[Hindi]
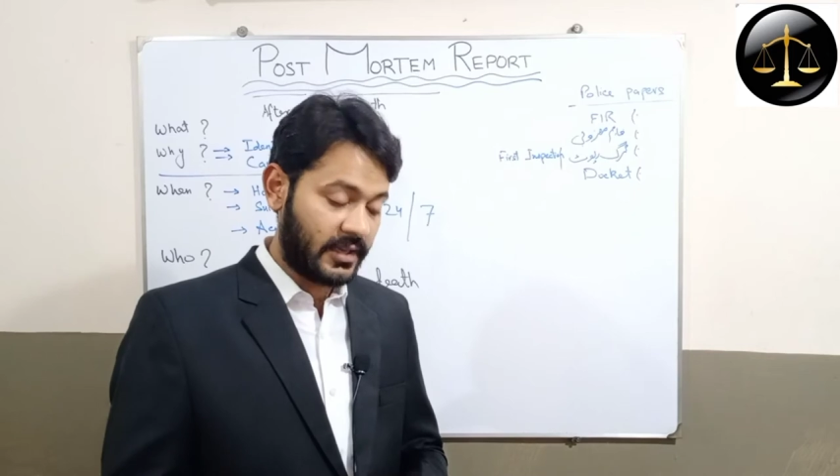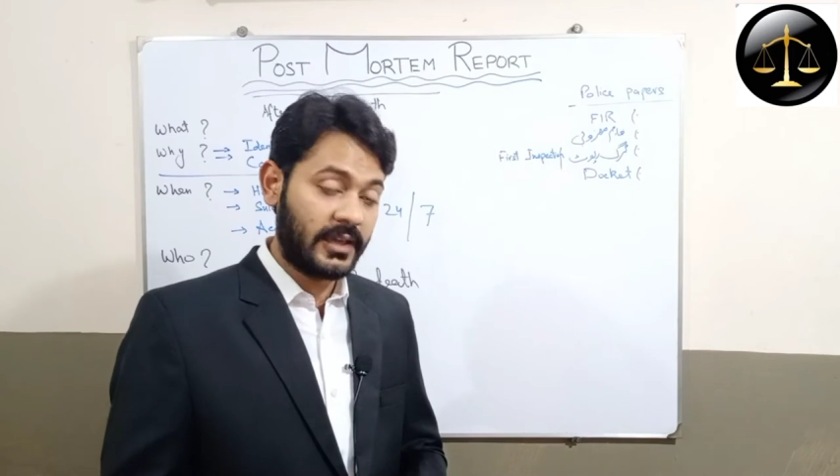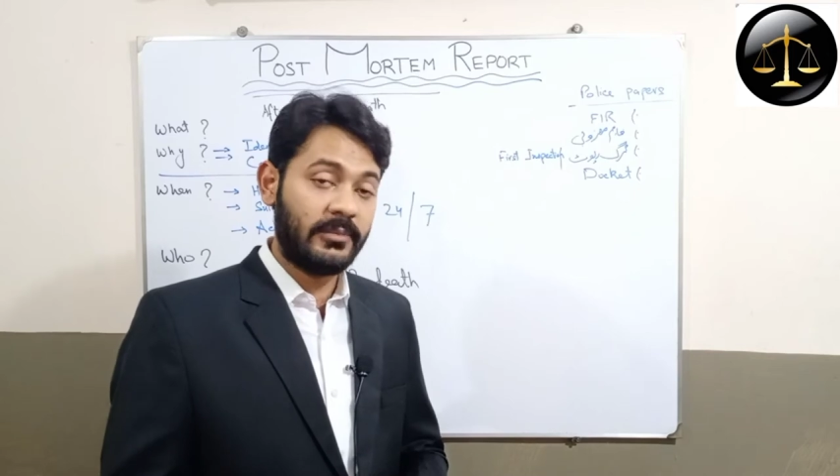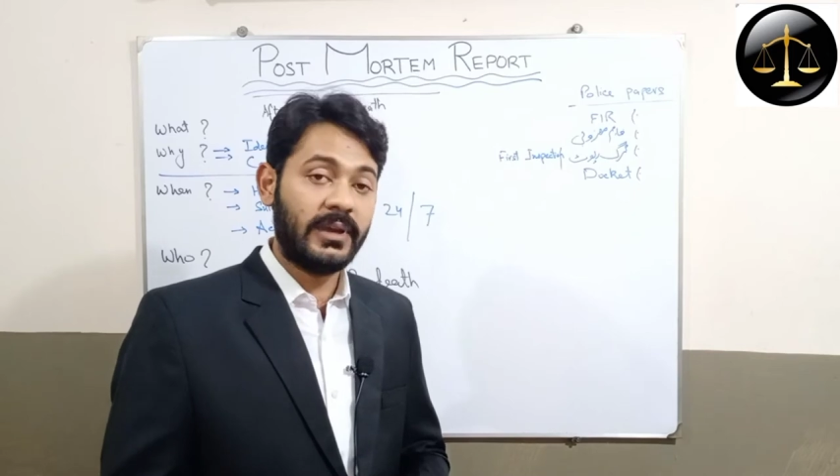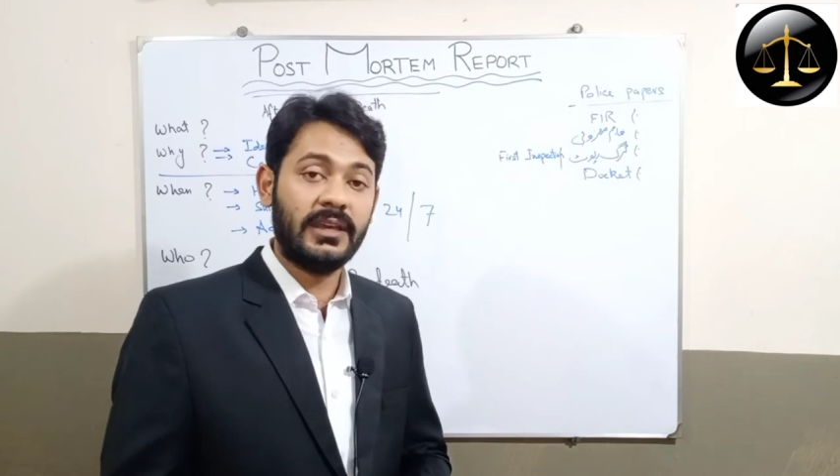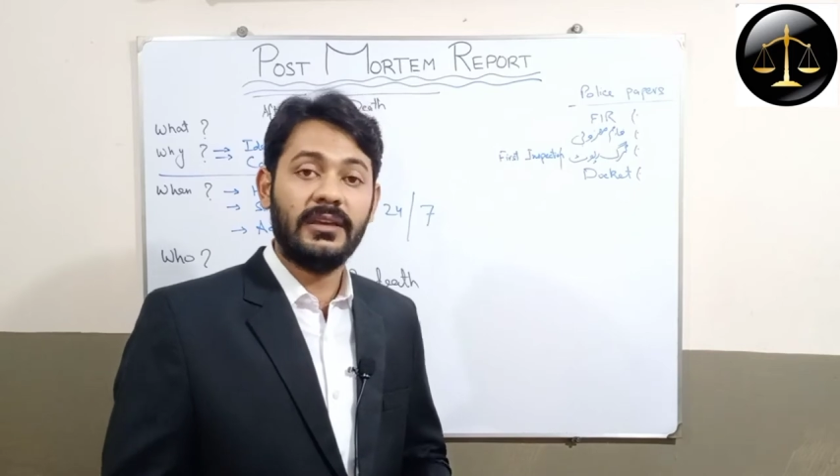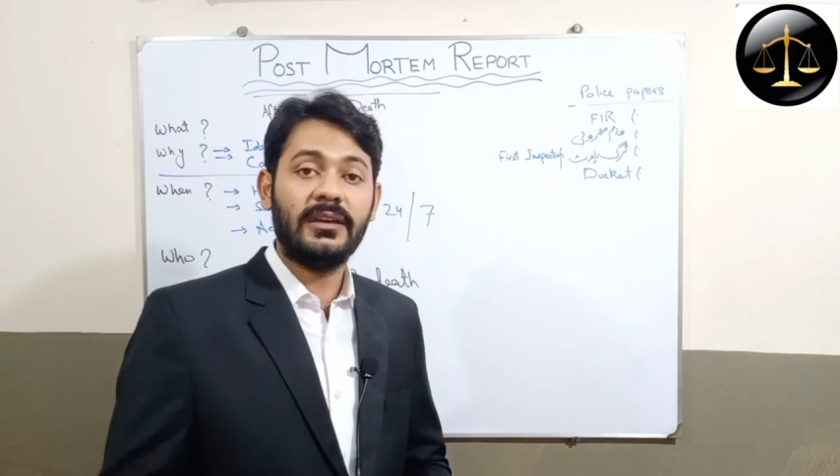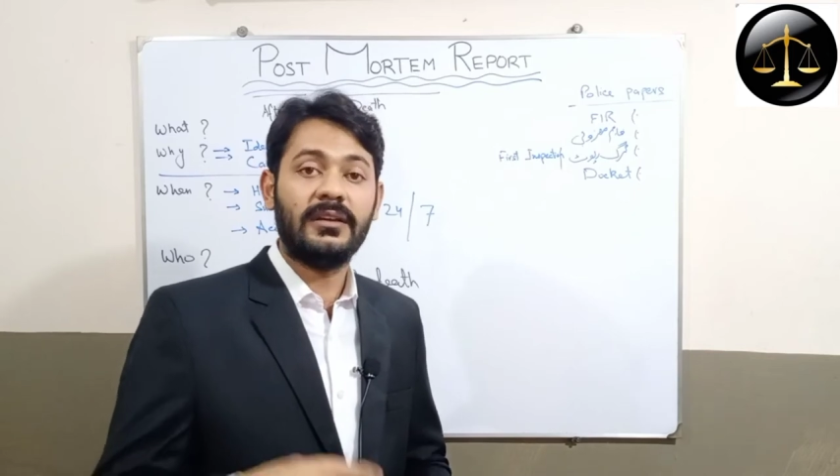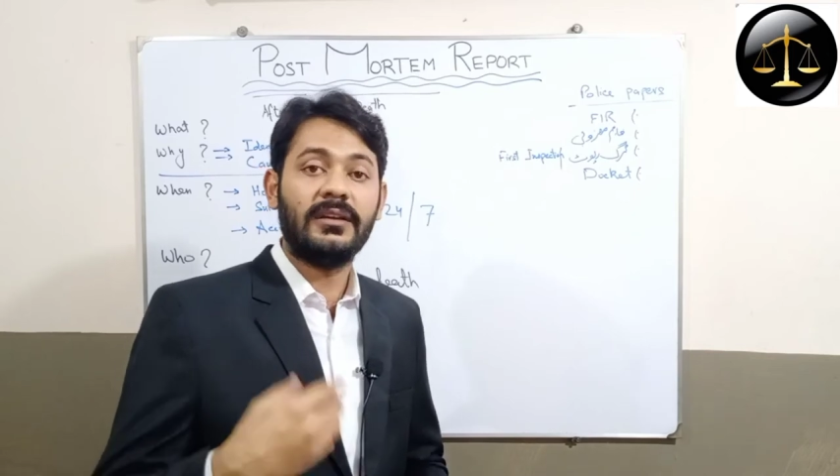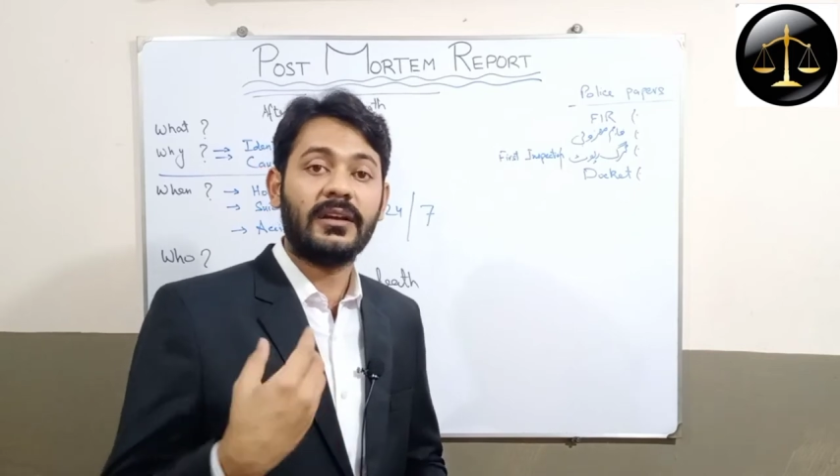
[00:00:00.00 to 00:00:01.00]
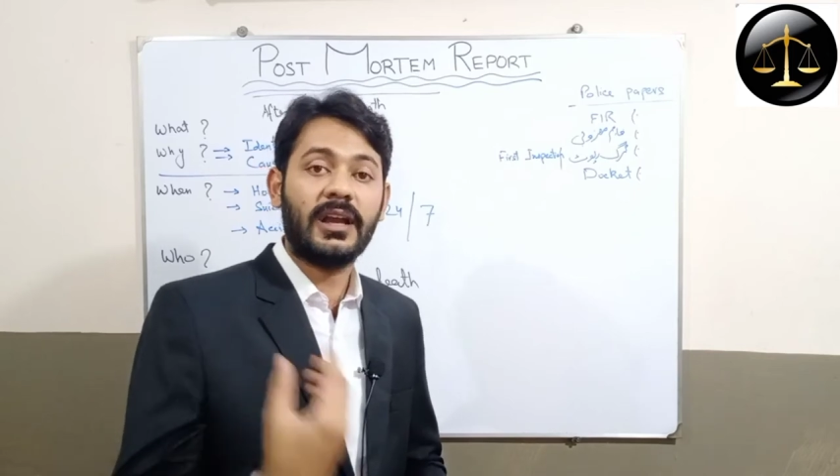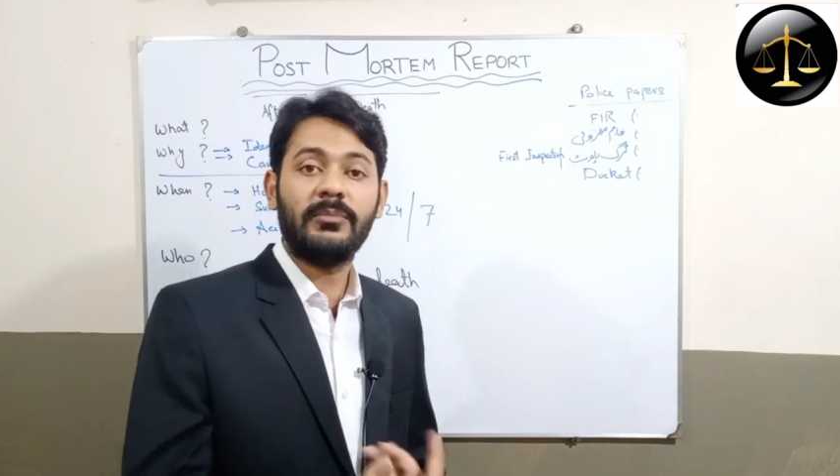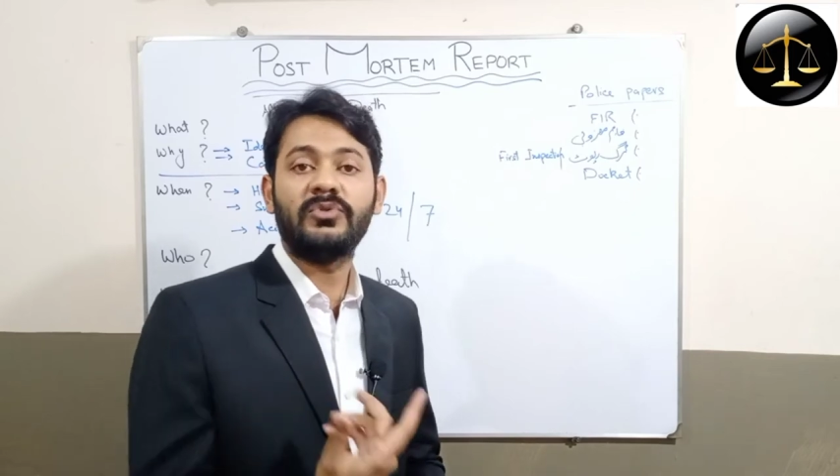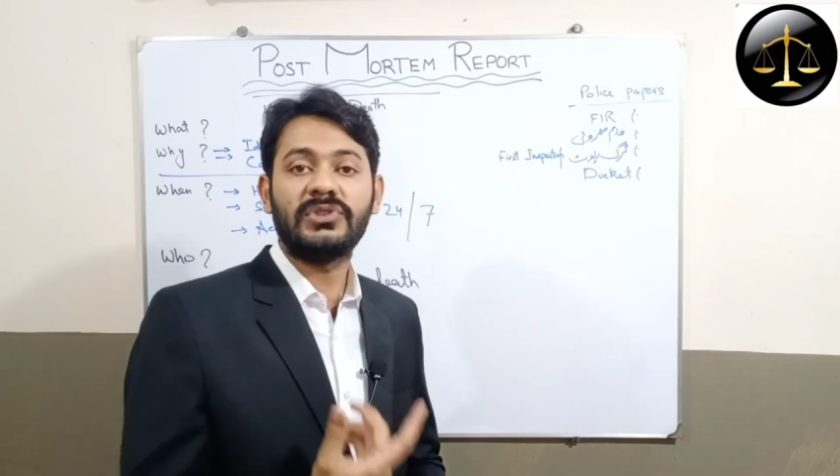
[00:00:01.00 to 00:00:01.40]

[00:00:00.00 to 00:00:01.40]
कि भाई कब